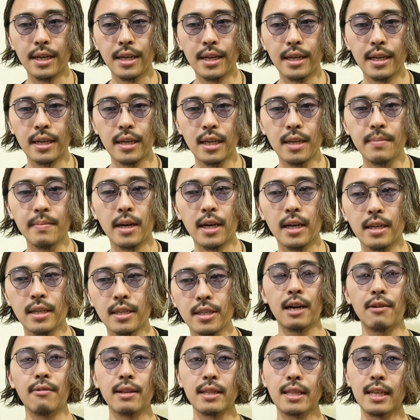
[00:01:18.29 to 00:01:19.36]
えー、今
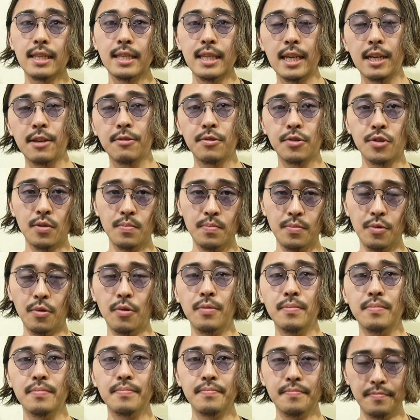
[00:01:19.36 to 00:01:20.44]
変わったセレクトショップを、う
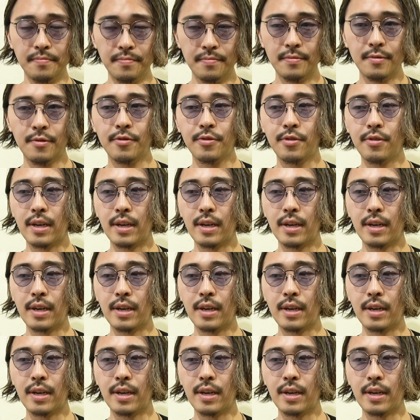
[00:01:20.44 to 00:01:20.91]
ん、